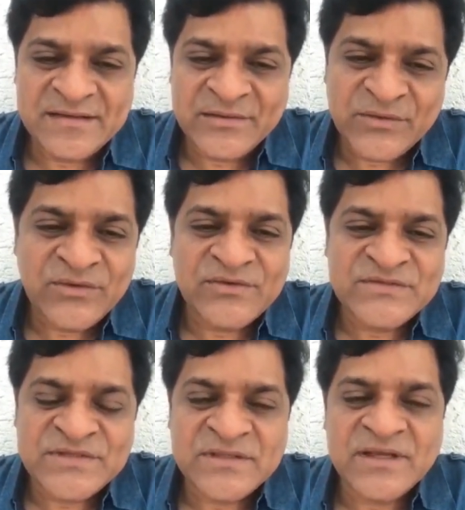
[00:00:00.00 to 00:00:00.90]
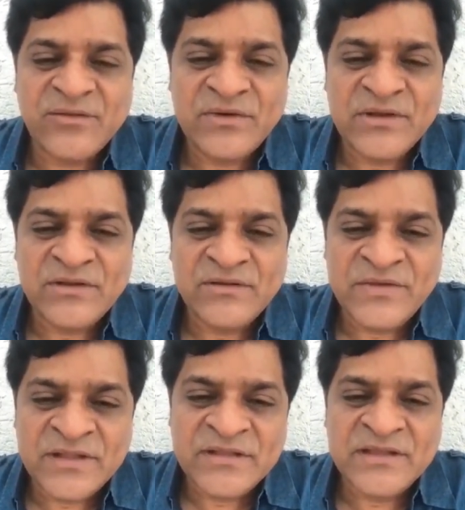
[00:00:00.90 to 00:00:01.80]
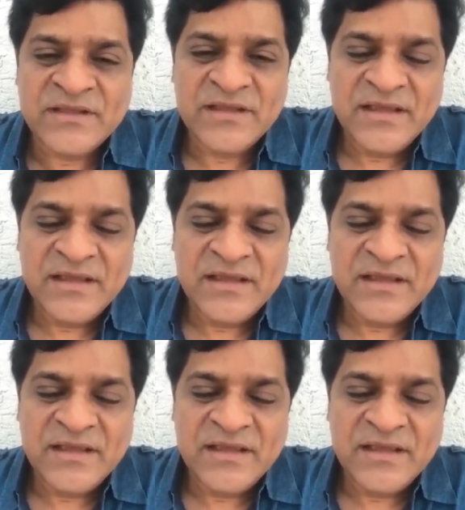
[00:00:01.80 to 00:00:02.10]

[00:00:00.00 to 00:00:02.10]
ఎంతో సరదాగా ఉండే వ్యక్తి